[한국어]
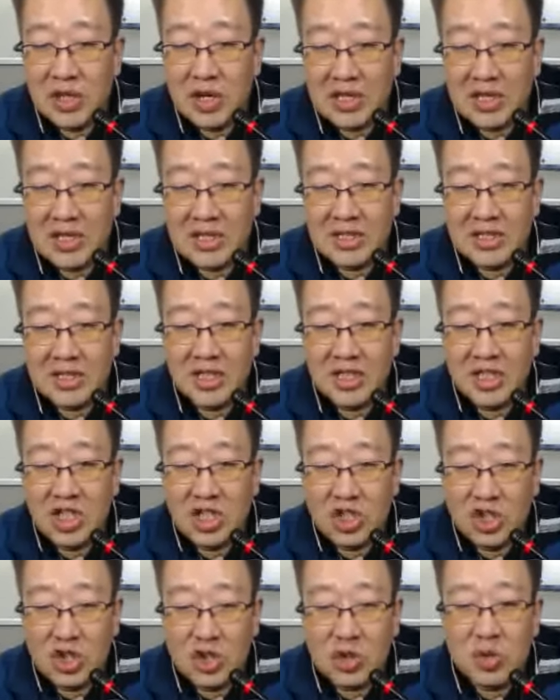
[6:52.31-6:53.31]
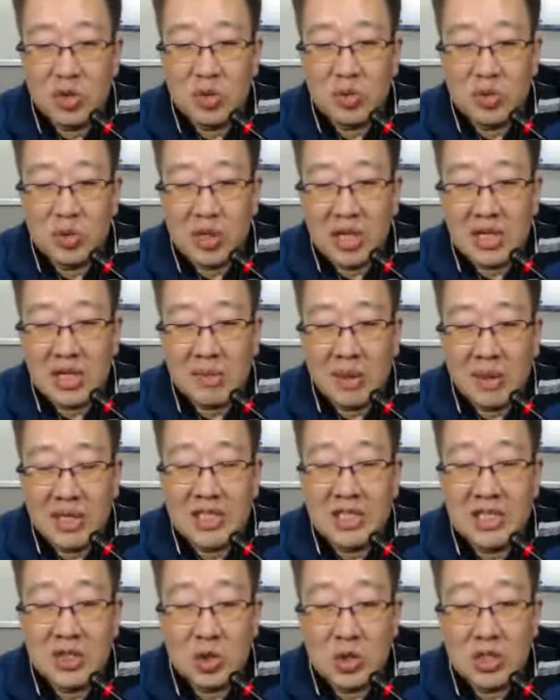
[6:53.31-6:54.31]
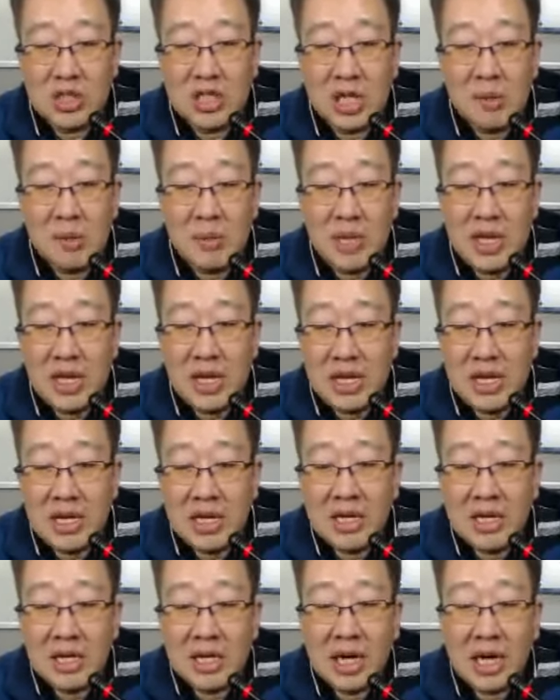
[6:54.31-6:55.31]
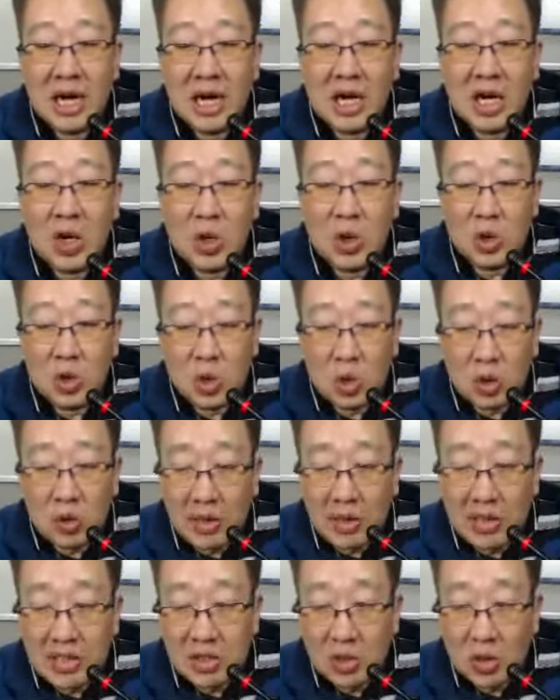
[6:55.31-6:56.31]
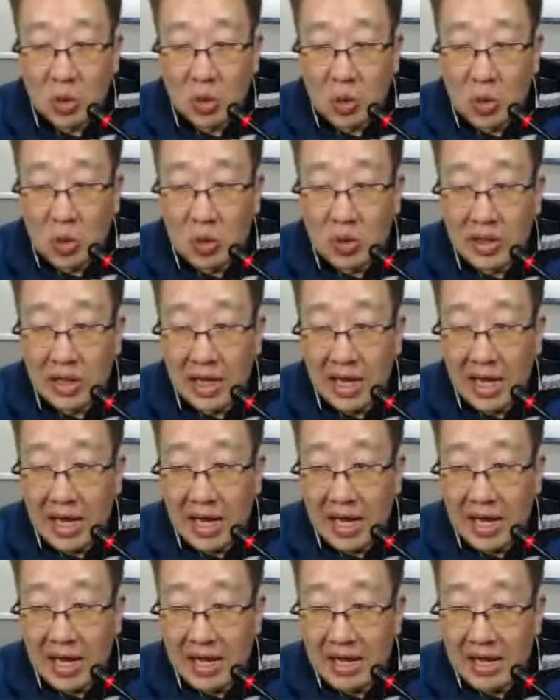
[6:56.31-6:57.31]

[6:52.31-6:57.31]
하여튼 유튜브를 가장 많이 쓰고 그 다음이 카카오톡을 많이 썼고 네.